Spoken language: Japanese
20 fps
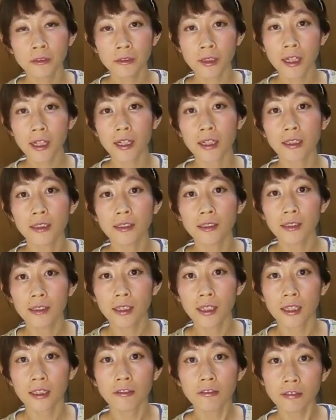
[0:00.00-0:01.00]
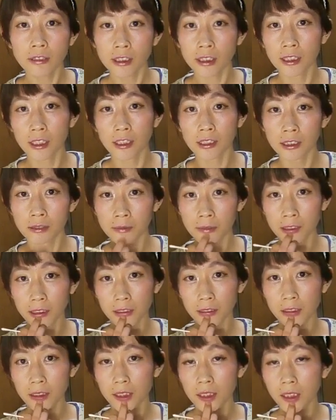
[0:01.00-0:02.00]
ボは顎にありま
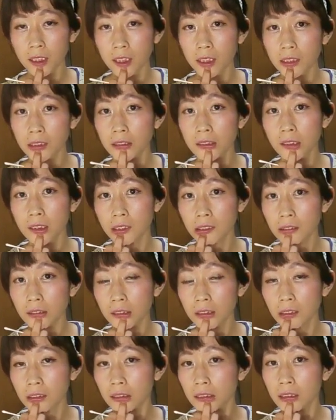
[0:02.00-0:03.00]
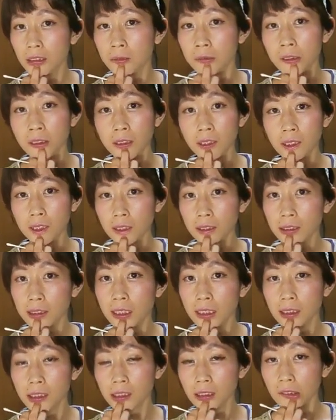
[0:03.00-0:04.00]
すこの唇の
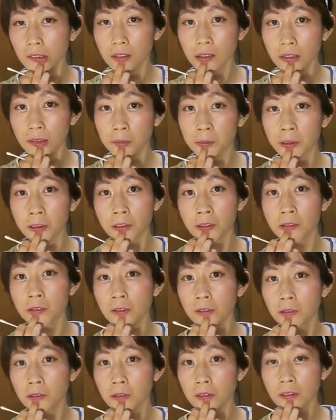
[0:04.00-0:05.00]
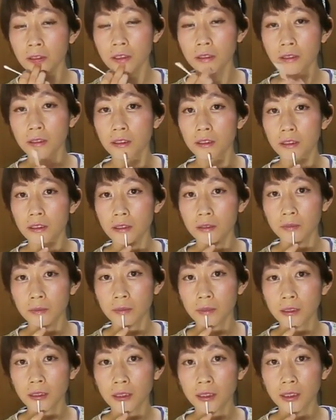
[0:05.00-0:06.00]
下中央の溝のところの
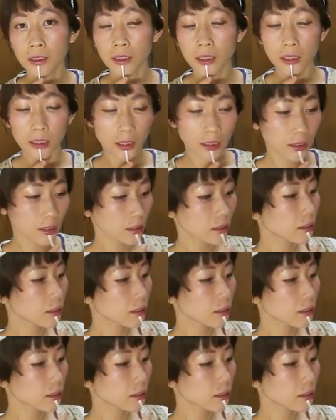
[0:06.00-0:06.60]
真ん中